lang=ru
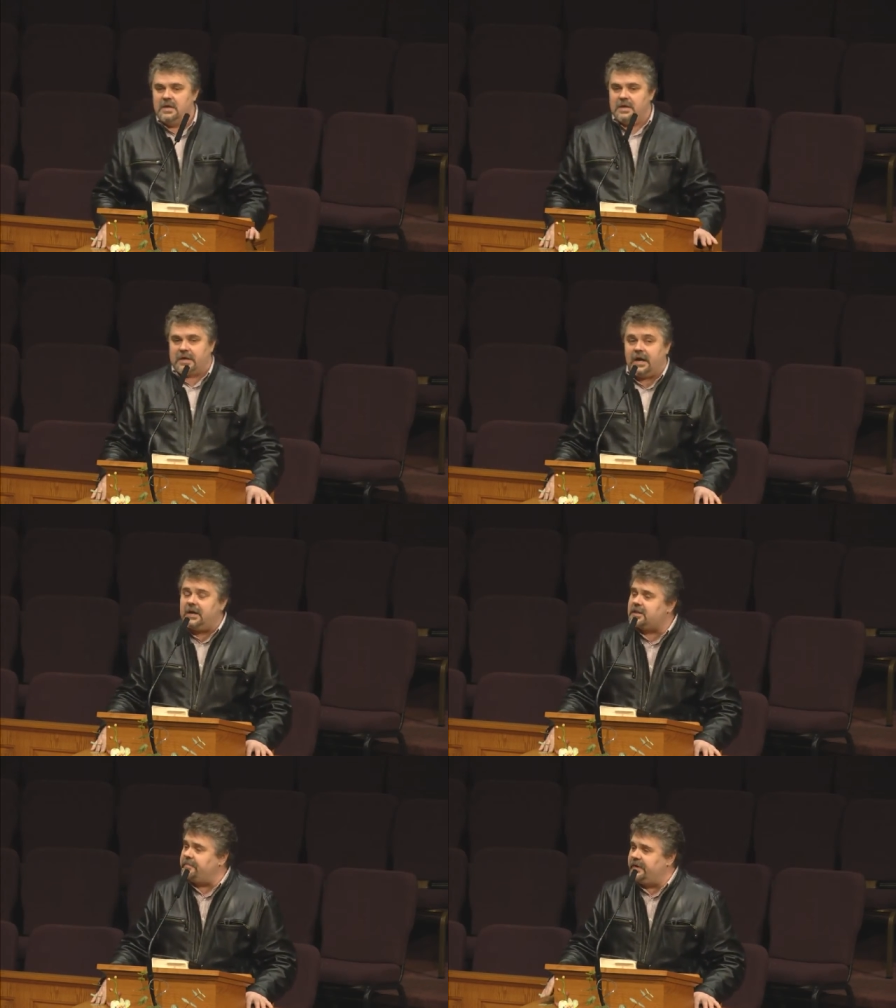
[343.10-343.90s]
Как
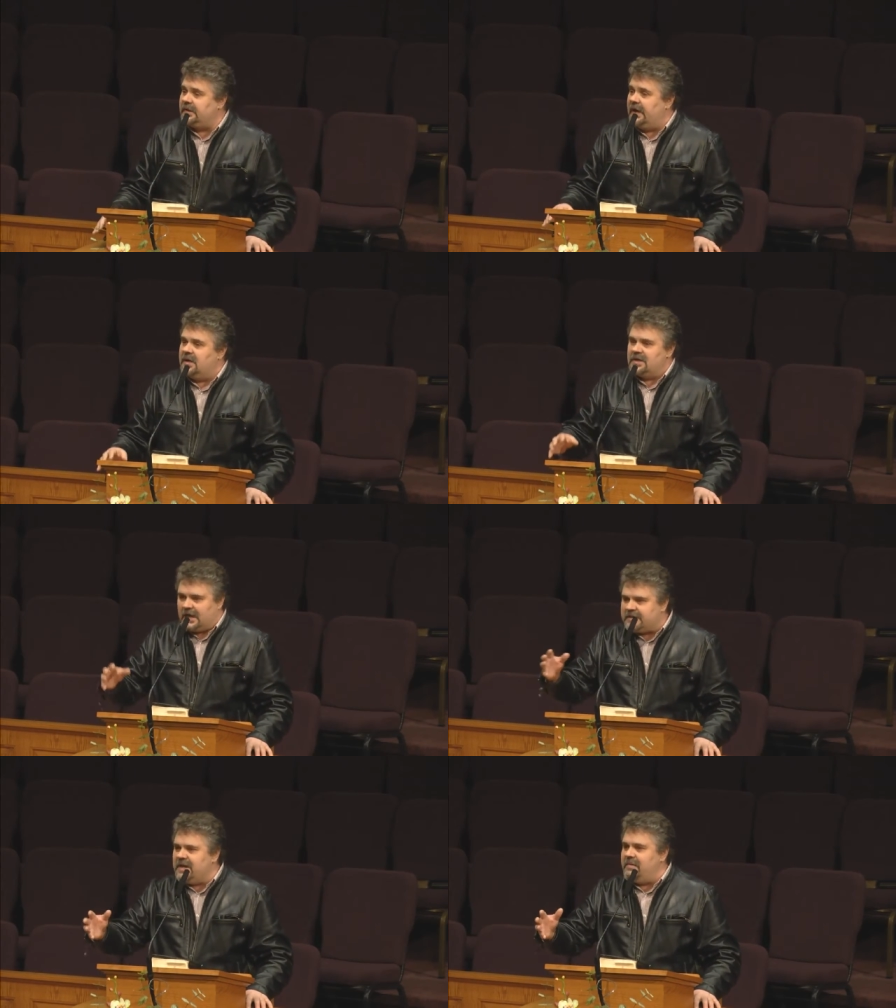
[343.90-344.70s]
это было,
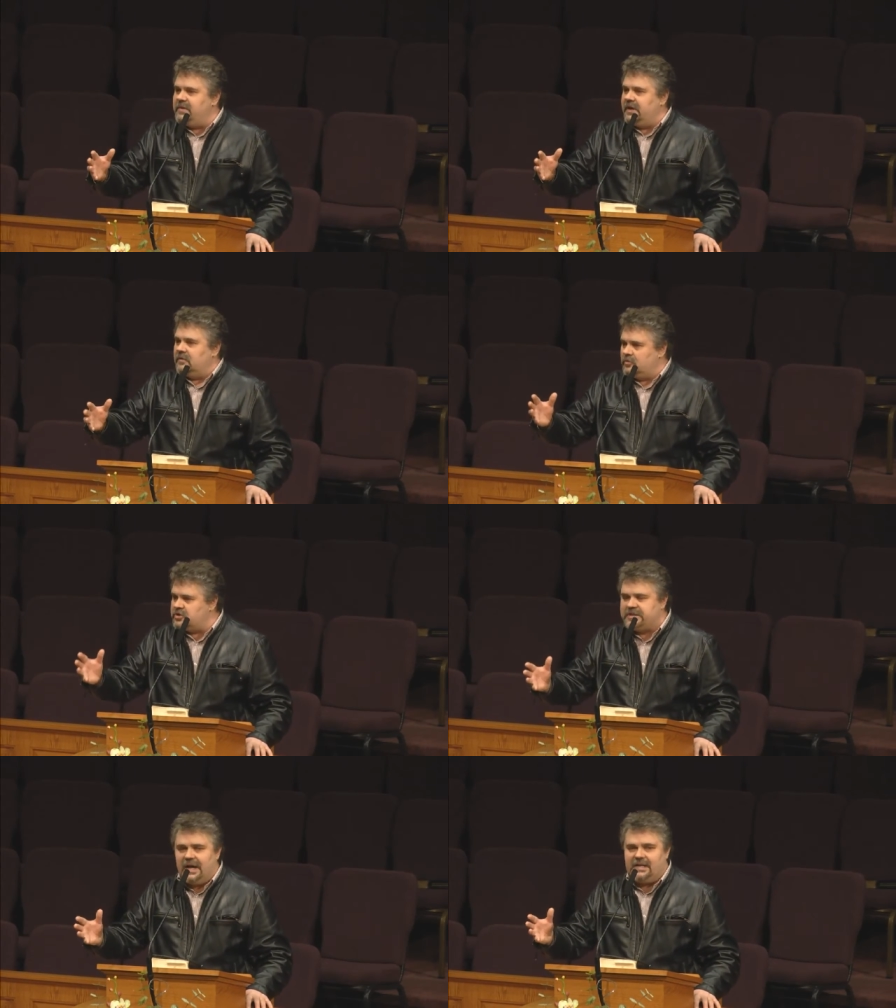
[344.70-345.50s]
когда мы
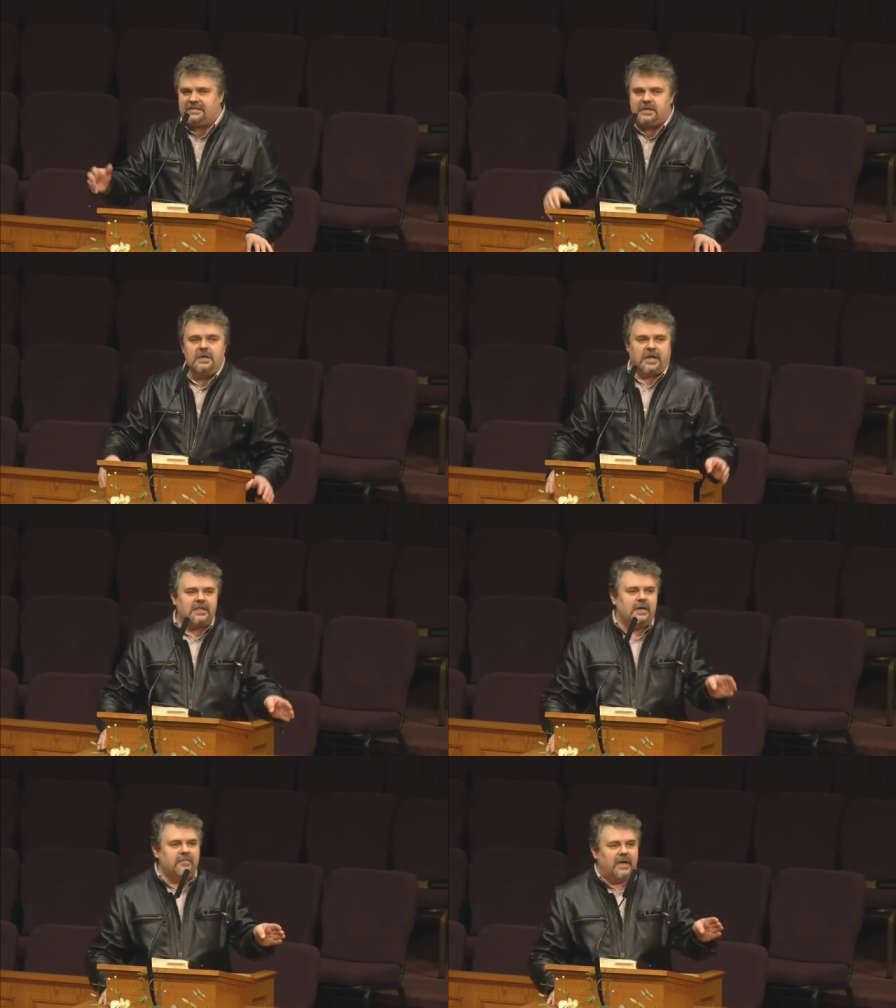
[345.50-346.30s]
нуждались,
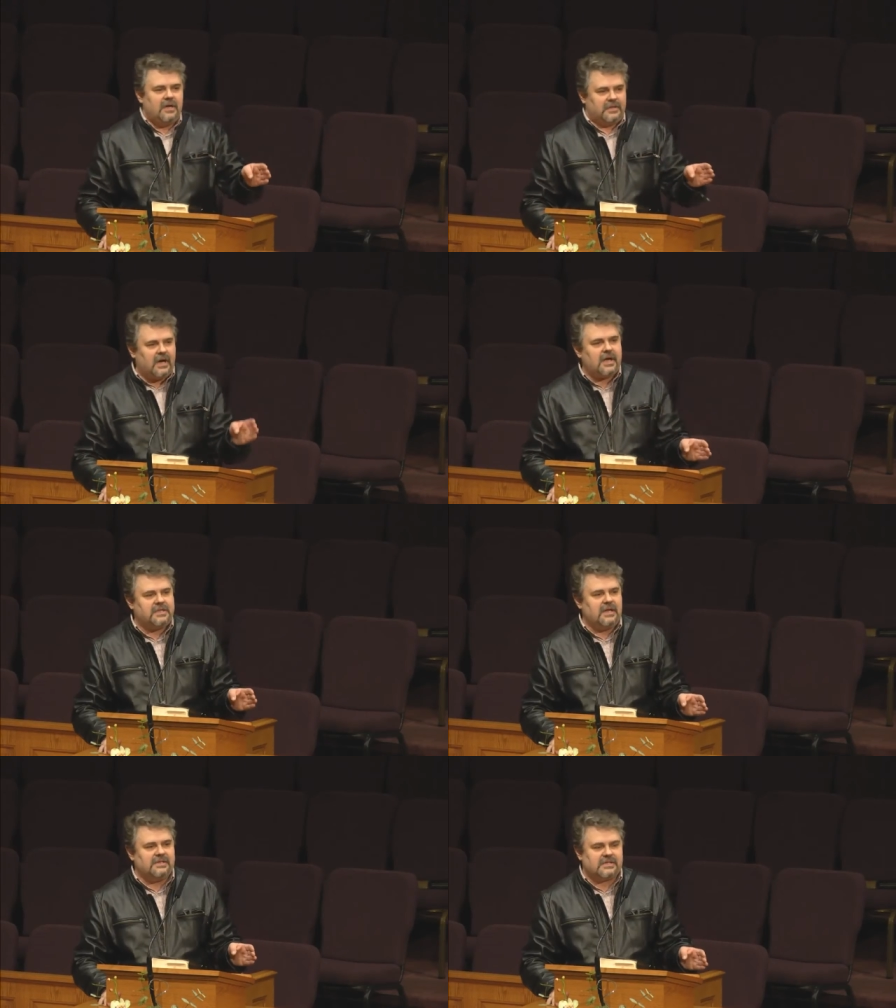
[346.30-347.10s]
когда мы
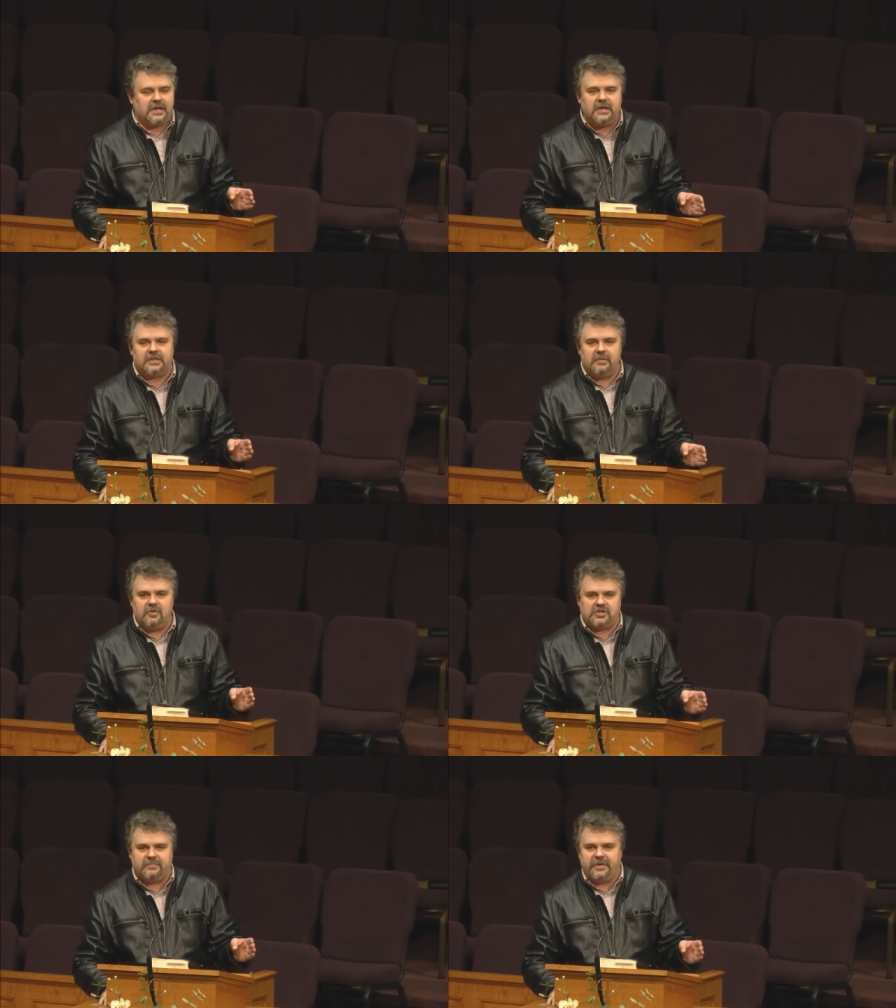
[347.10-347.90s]
находились в каких-то,
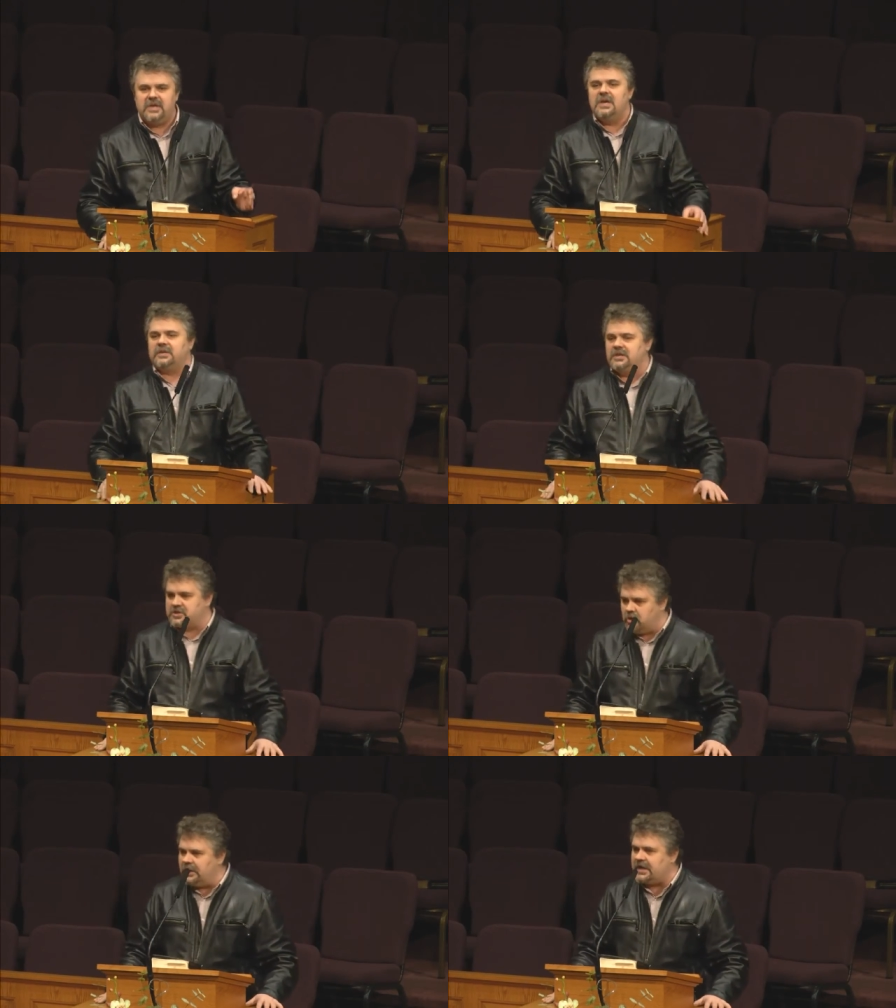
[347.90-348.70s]
может быть,
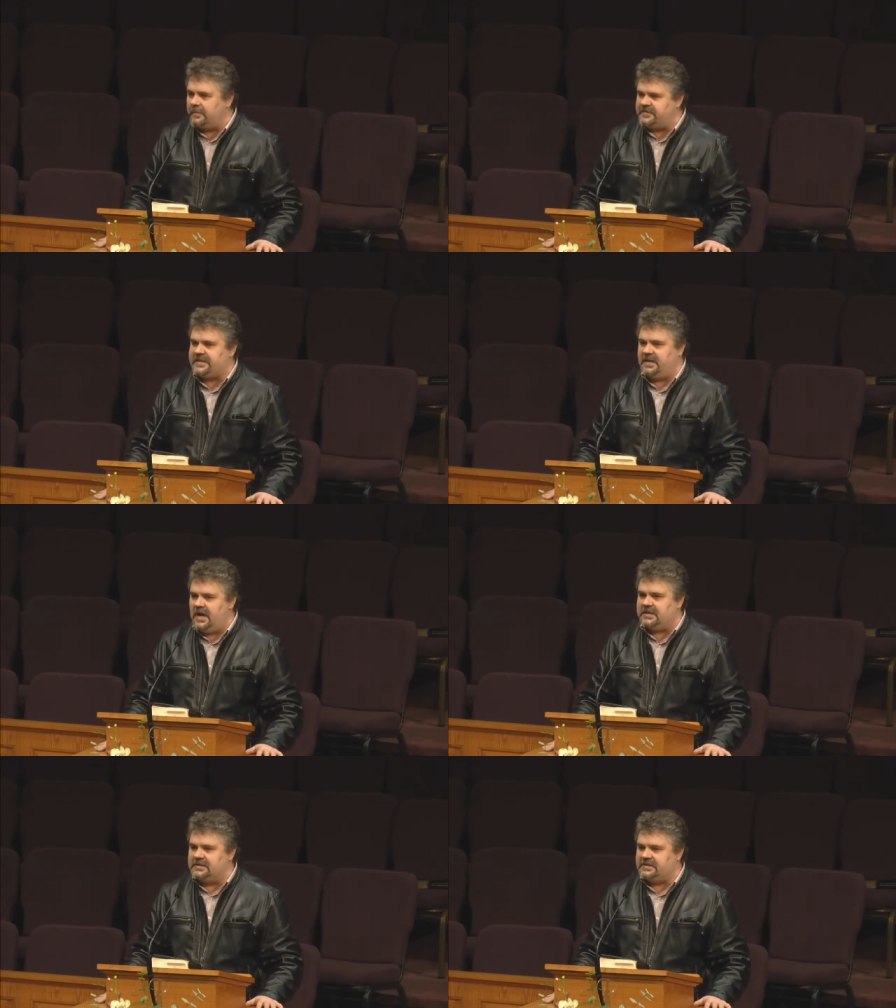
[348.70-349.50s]
тяжелых
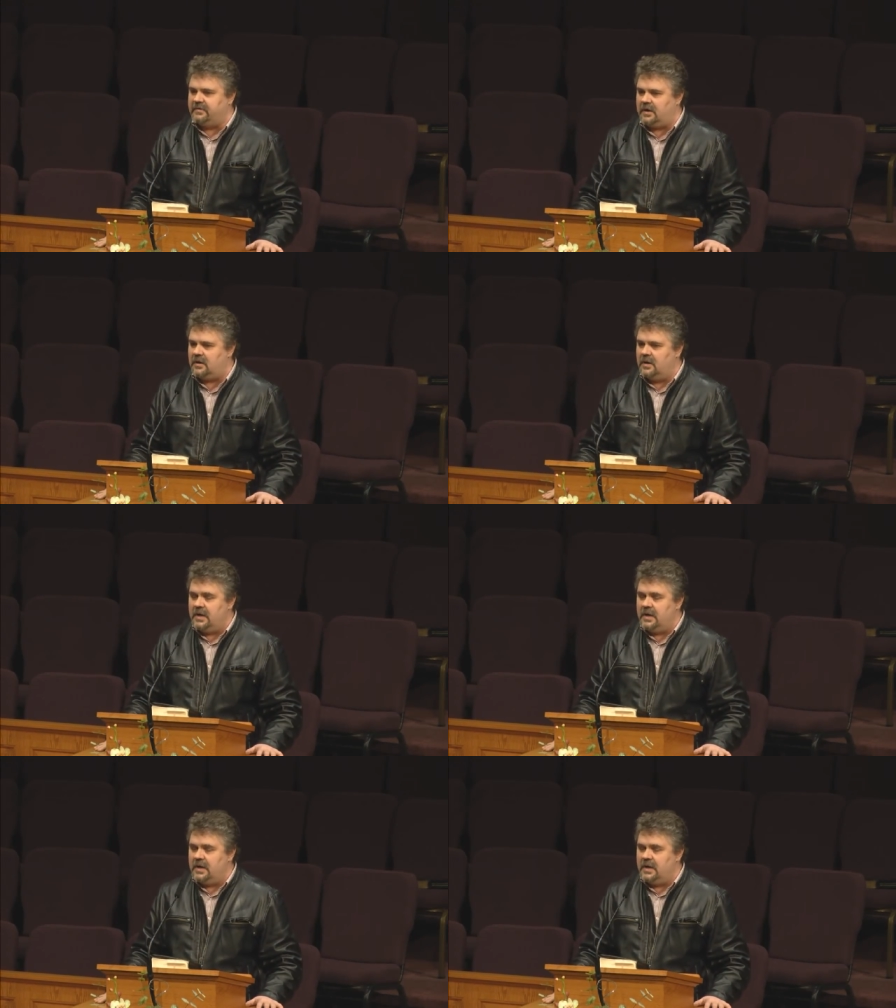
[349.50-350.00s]
обстоятельствах.